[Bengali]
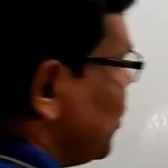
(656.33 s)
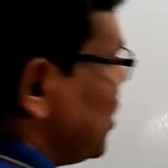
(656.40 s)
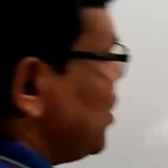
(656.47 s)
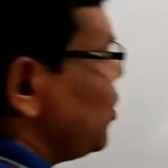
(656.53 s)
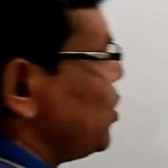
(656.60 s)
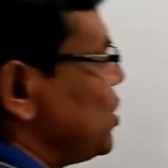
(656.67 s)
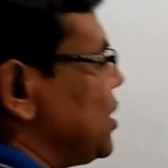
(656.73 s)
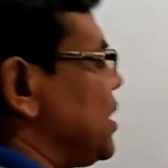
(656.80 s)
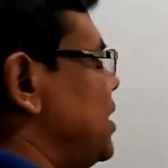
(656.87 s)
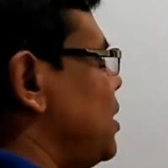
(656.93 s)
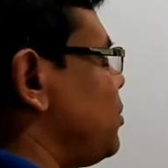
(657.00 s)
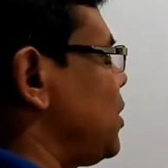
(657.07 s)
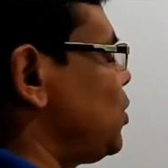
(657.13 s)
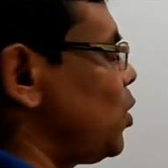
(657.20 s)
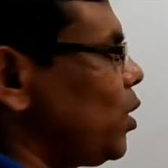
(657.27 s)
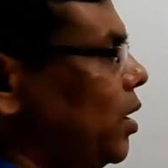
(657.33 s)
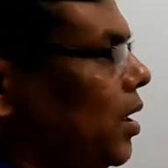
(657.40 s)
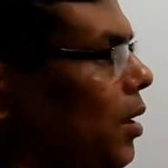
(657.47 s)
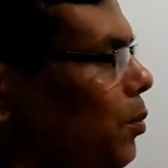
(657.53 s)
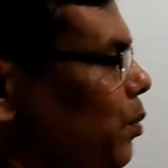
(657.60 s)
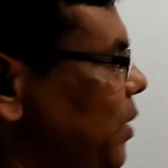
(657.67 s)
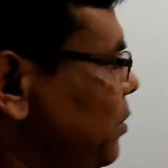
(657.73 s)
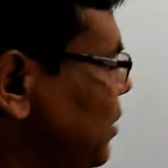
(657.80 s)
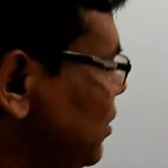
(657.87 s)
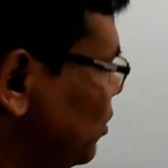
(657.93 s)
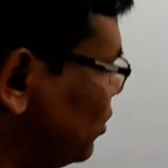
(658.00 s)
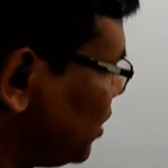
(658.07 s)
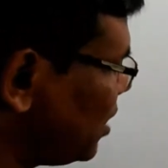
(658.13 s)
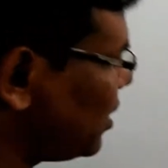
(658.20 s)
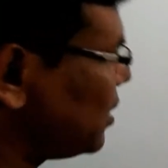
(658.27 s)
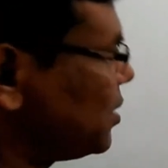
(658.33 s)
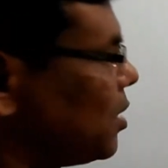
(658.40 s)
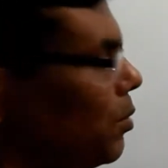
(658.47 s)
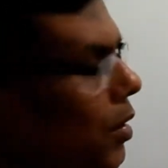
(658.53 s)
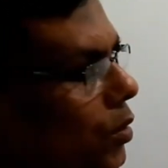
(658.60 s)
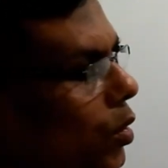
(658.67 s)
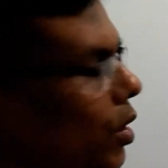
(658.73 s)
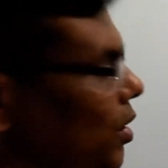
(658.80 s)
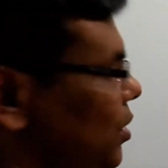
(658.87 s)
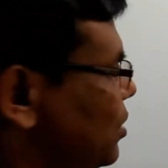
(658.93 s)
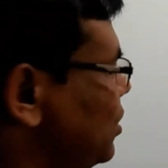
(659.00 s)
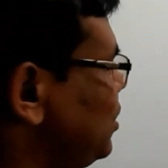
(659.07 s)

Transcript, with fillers: করছে সেটা আমরা ধরে নিলাম পি বিন্দুতেই আছে আমরা ধরে নিচ্ছি